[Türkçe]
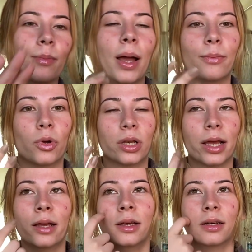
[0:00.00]
Ben
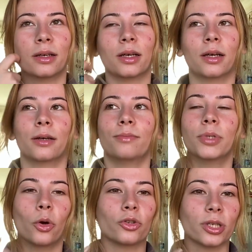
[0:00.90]
böyle ee,
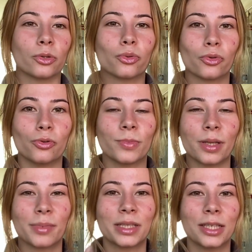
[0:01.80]
bir oje sürdüğüm
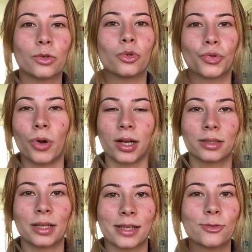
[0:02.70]
zaman 2-3
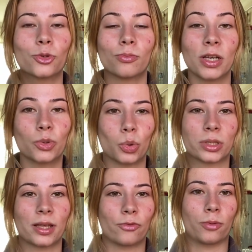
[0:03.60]
farklı renk sürmeyi çok
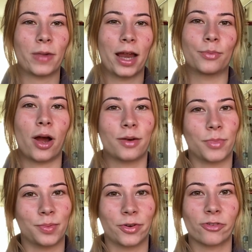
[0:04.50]
seviyorum. Her
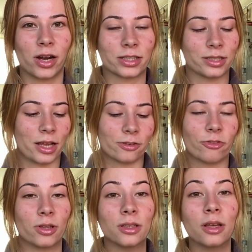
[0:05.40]
parmağıma farklı renk
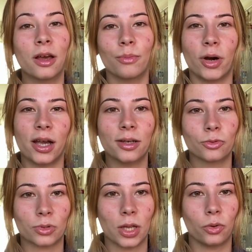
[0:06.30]
falan. Baya
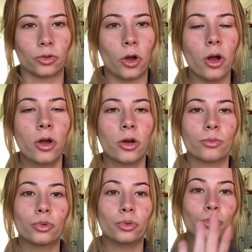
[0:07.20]
güzel oluyor. Bu